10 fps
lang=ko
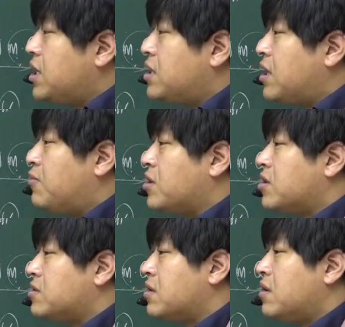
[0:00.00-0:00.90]
1인데 뭐
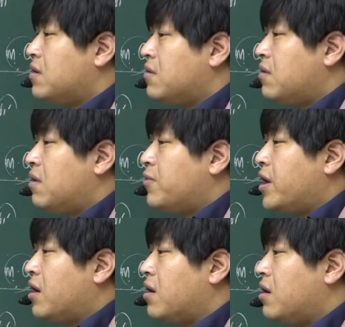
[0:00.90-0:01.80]
그건 어
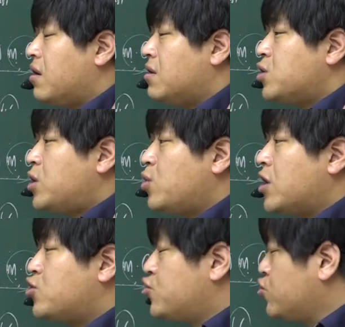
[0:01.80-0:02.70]
뭐야? 최대
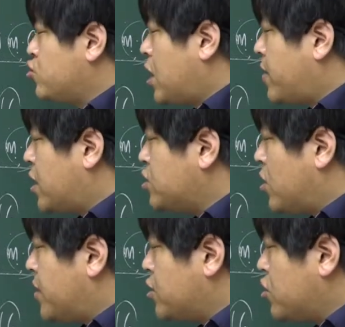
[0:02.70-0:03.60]
공약수라고 말할 수,
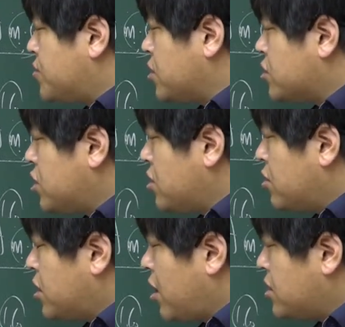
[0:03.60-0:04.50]
말할 수 없죠, 그렇죠?
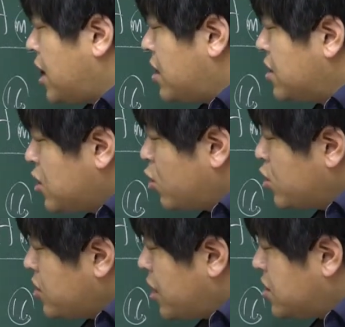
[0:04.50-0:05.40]
어떻게 그냥 서로
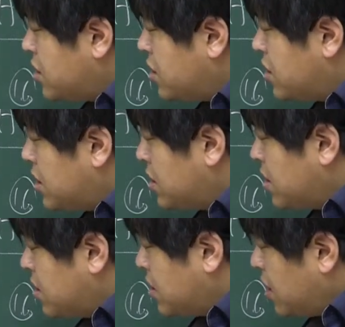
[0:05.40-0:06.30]
소일 때는요,
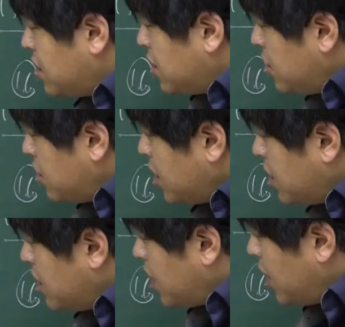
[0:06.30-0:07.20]
예를 들어 여기
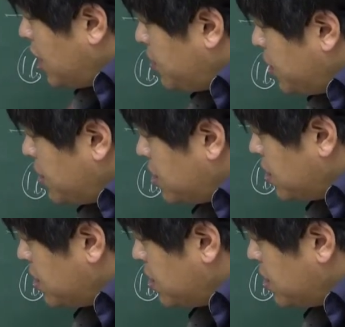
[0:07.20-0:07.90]
a, b요.